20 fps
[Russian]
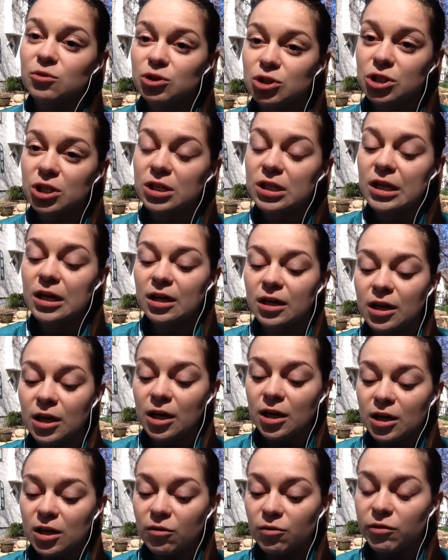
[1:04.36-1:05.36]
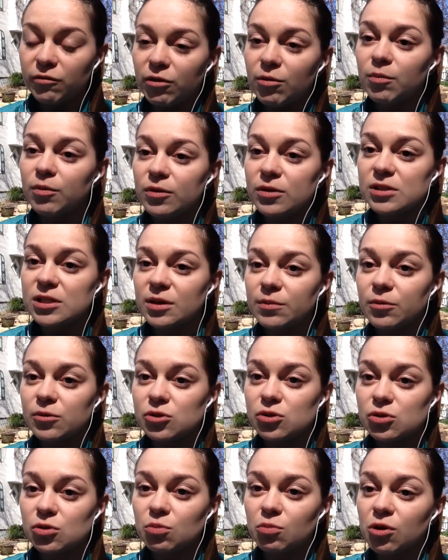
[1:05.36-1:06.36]
мужчина, и у него была с собой
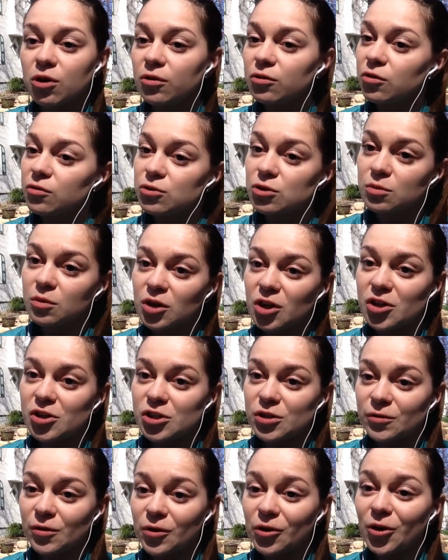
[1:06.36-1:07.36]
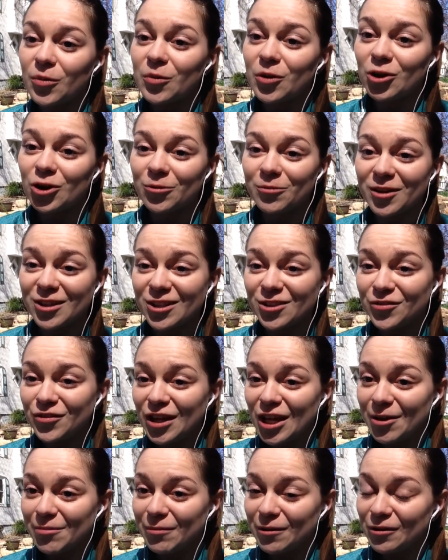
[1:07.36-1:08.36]
сумка, но в сумке ничего, кроме документов,
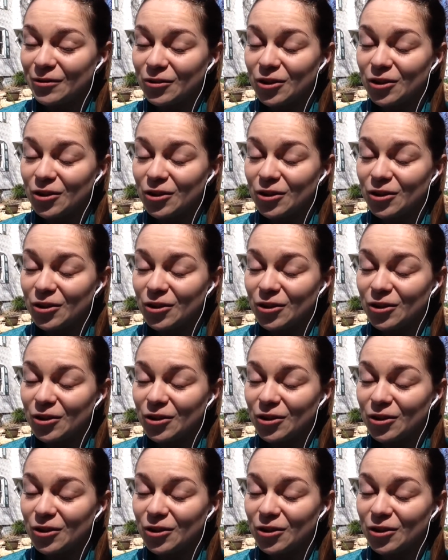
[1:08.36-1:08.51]
не было.